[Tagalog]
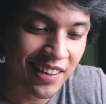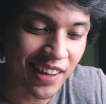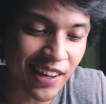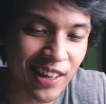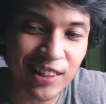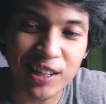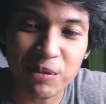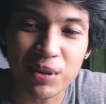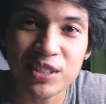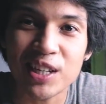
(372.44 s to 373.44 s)
Ingit na
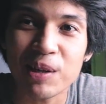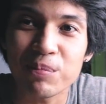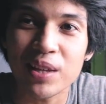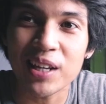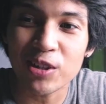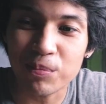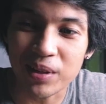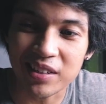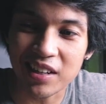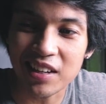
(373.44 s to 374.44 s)
naman si Lab nito
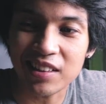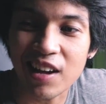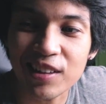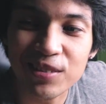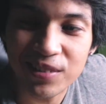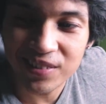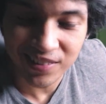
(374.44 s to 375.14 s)
pag nakita to.